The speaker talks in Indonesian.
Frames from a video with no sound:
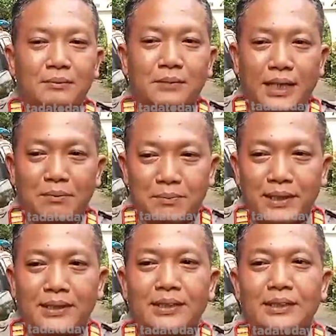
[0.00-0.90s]

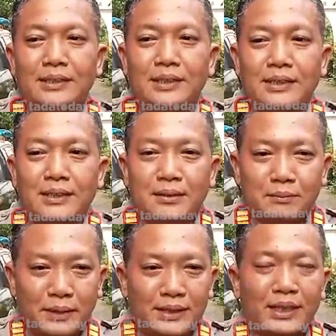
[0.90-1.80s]
menempel di
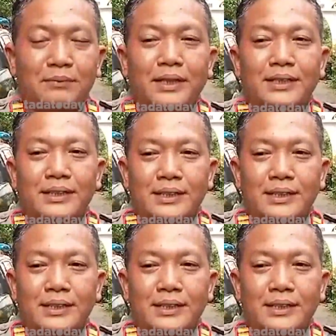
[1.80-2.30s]
badan bayi.